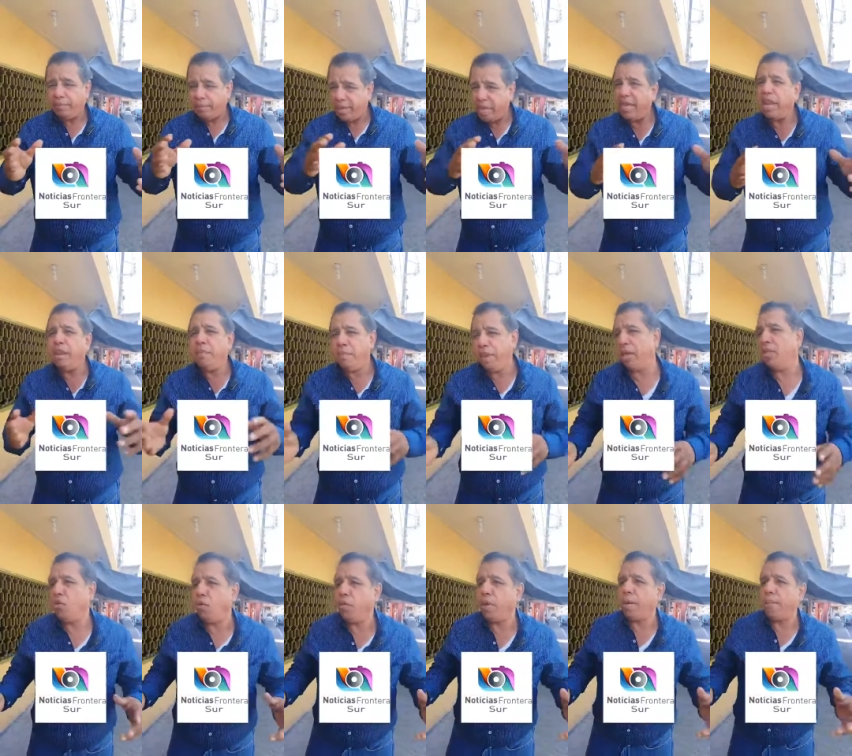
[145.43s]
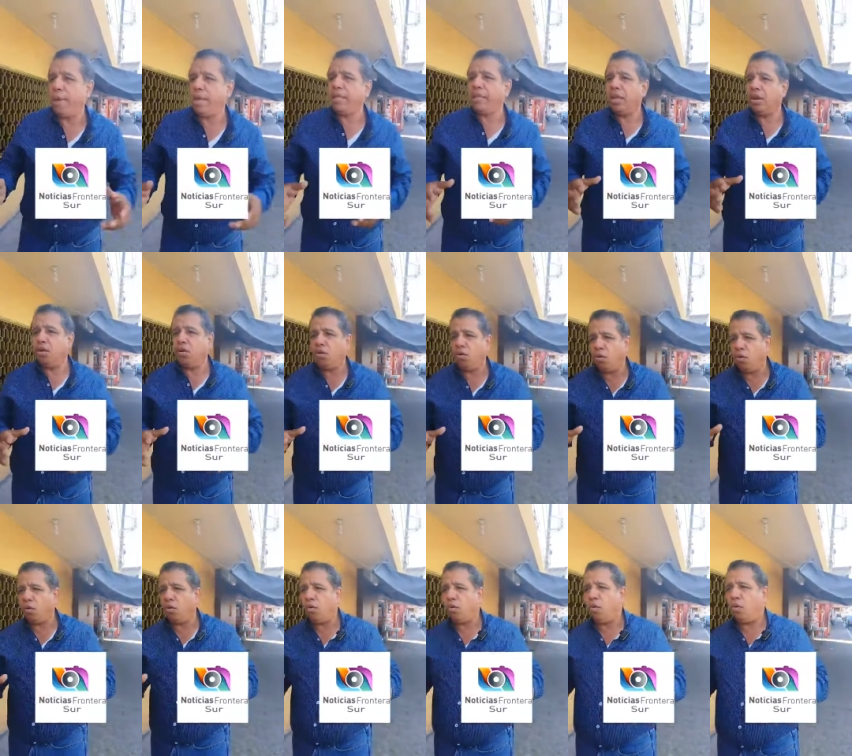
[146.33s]
Tienen miedo, obviamente,
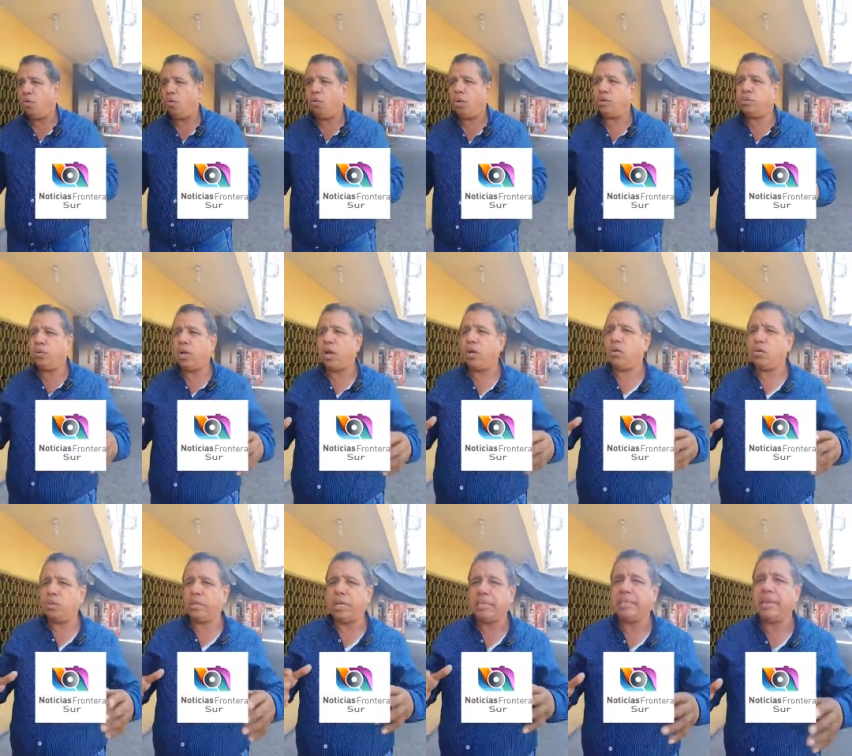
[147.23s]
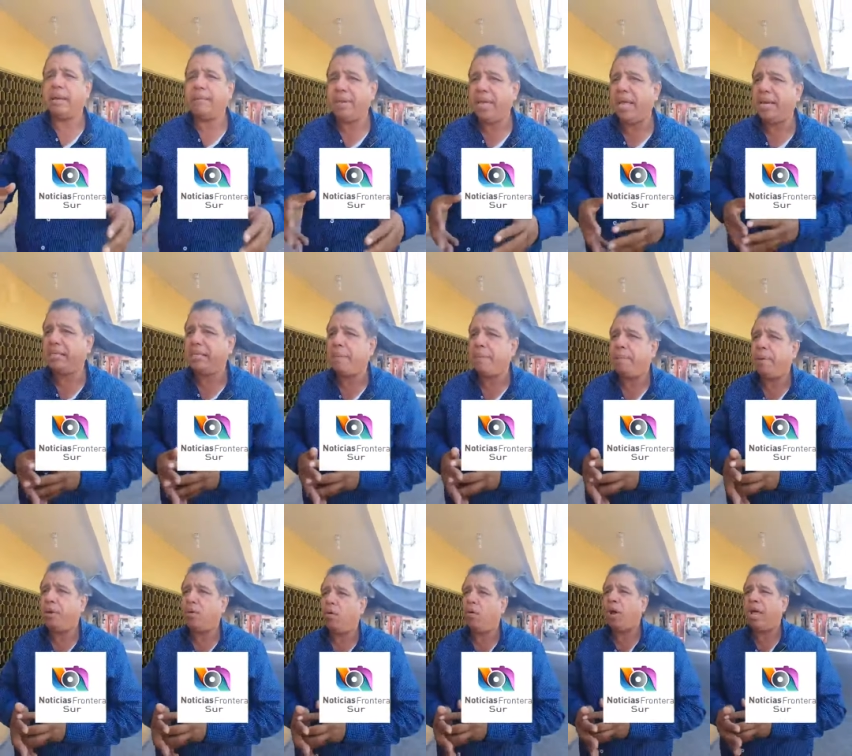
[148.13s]
no, no, es una cosa así abierta,
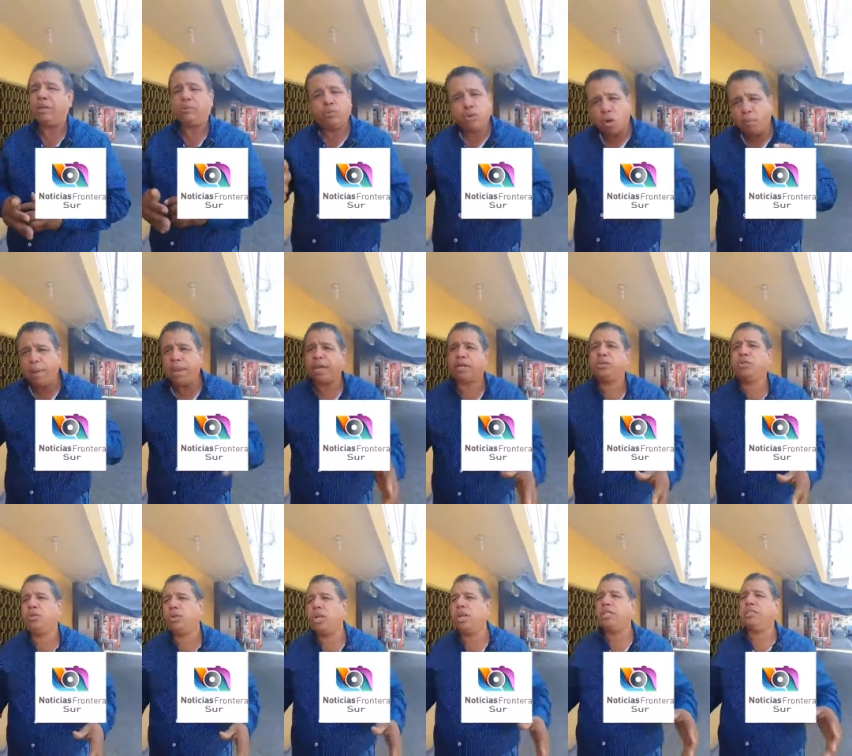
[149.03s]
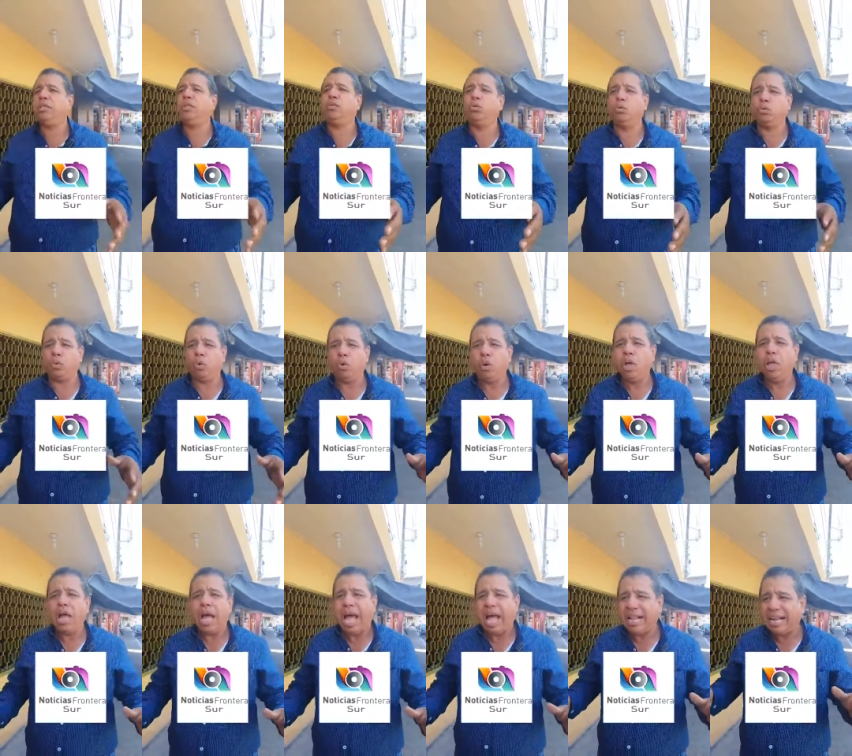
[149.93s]
pero es una obligación del instituto
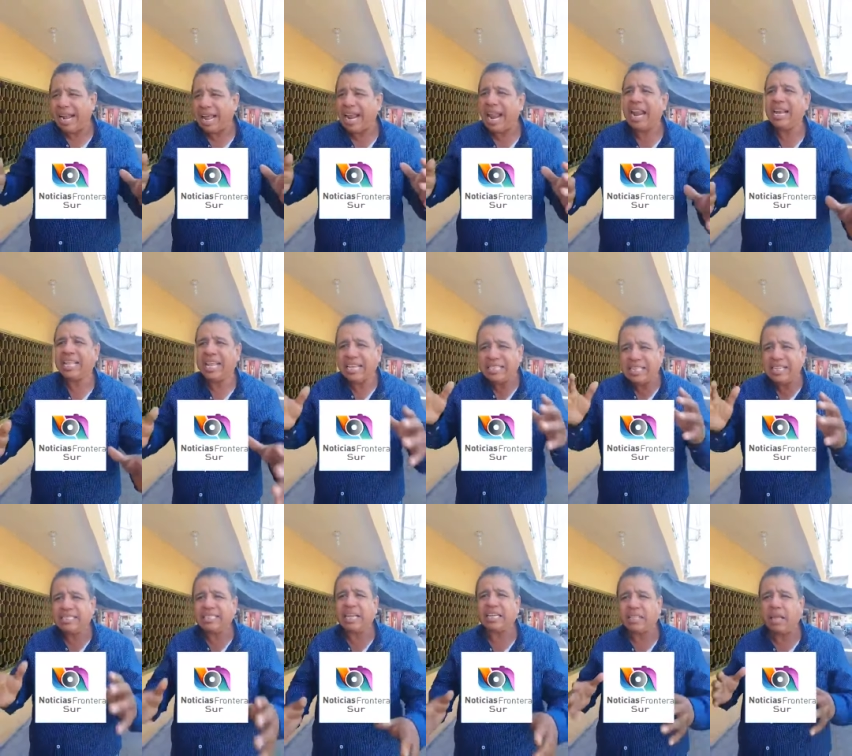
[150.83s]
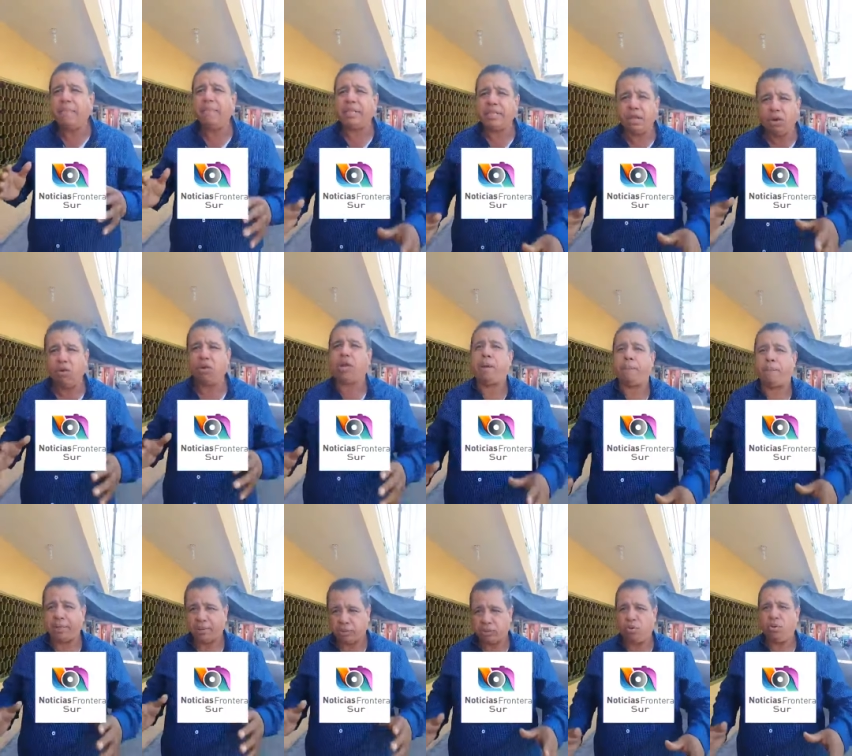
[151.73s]
aclarar qué es exactamente lo que
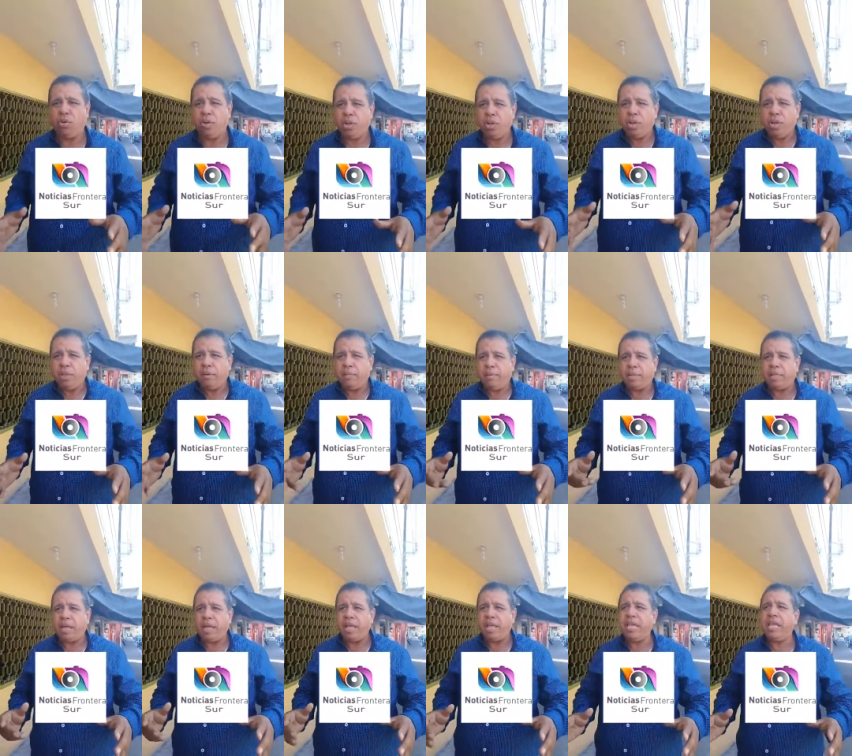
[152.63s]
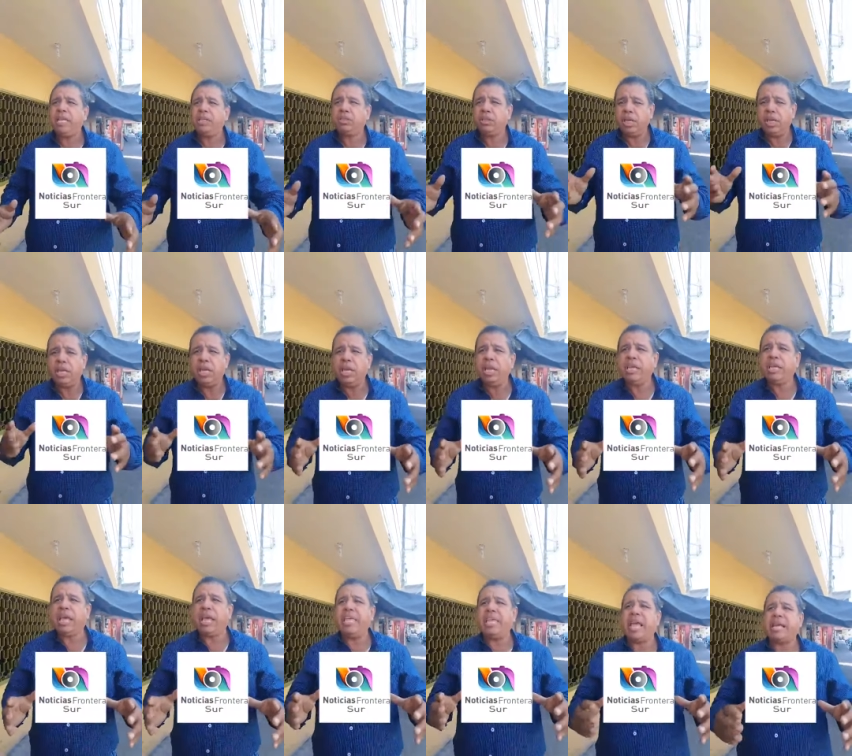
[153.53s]
pasó, ¿verdad? Y,
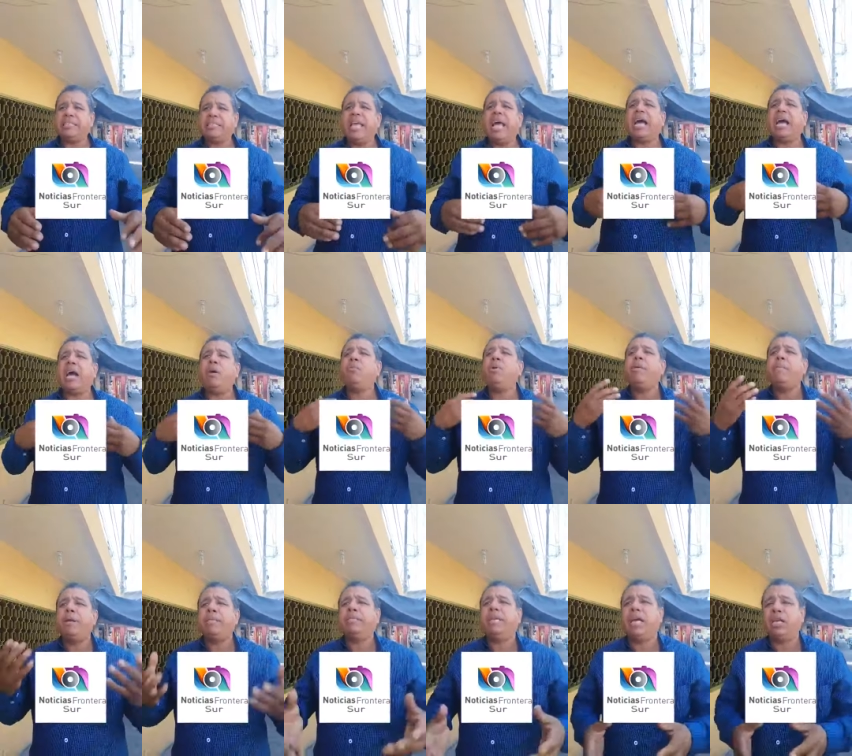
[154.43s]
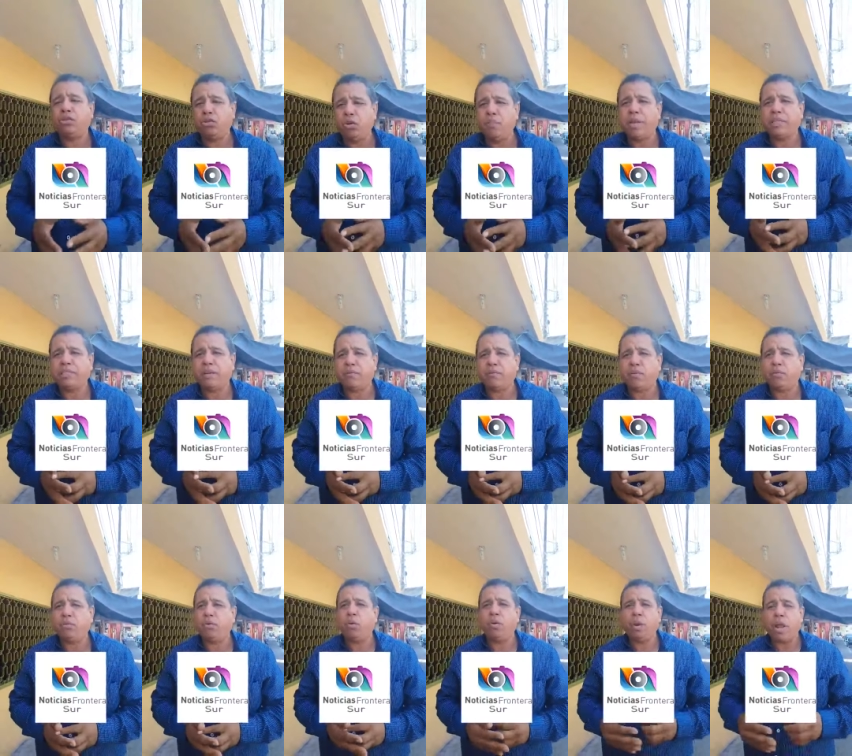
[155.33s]
que ya se haga una investigación más a
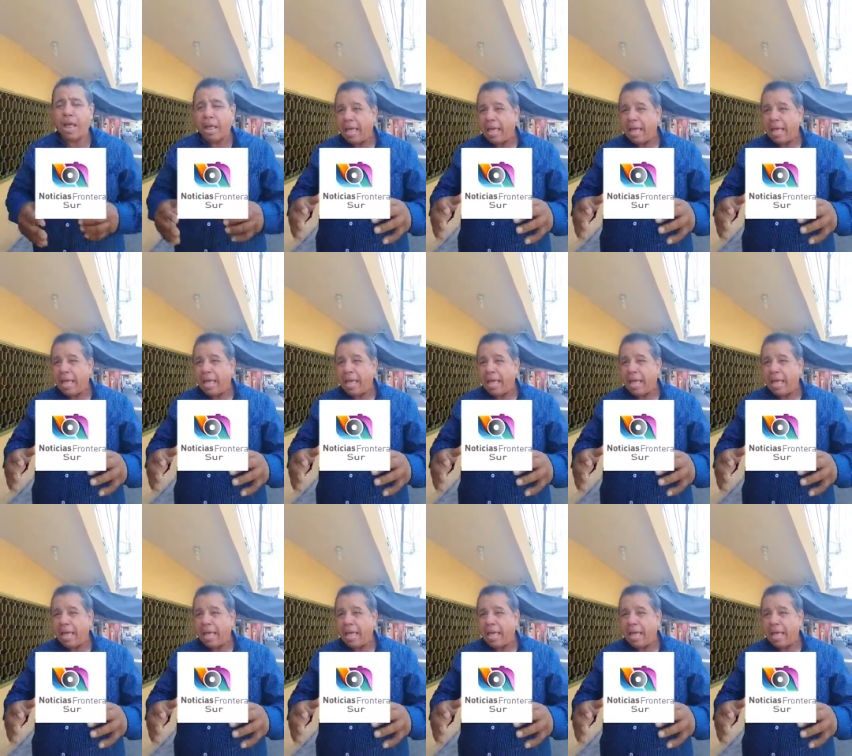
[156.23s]
fondo.